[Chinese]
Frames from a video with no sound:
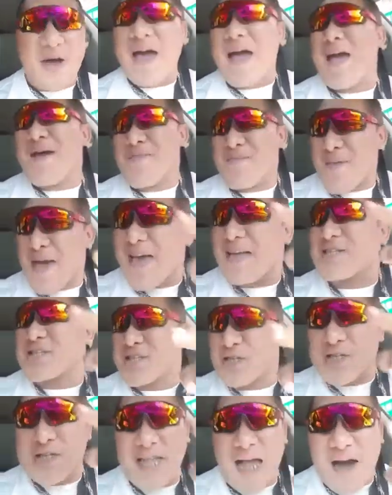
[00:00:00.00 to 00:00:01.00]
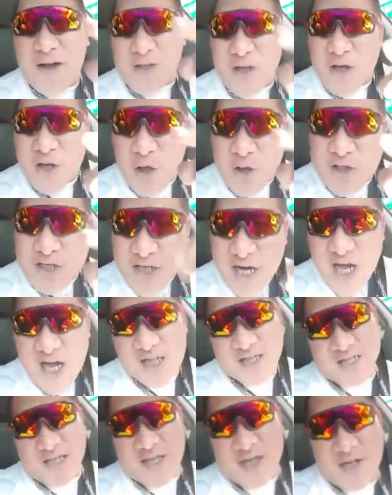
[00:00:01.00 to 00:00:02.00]
对，没吃到的都是
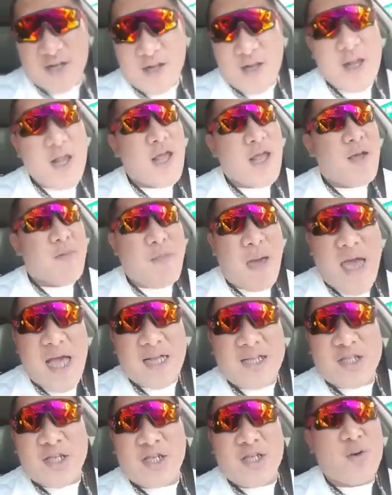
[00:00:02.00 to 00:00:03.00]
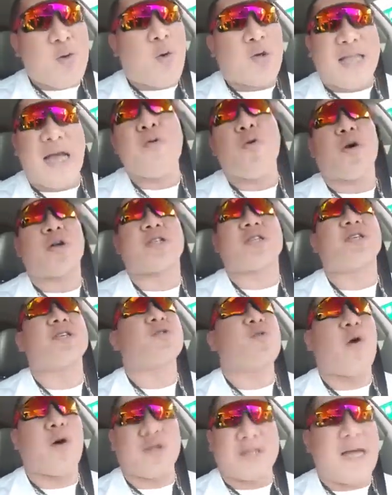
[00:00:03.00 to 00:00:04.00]
垃圾。没吃，我当我
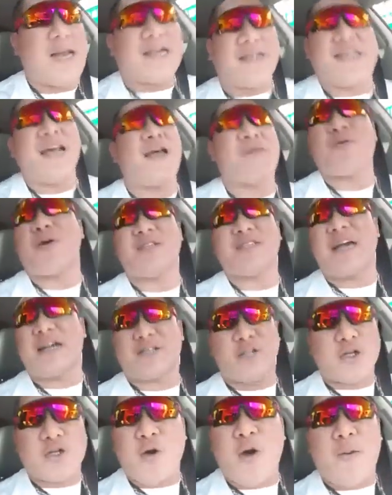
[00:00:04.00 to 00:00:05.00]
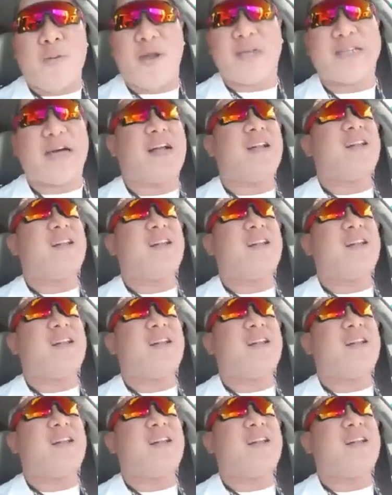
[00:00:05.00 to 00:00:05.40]
吃过，当然现在不能这样，这句话不能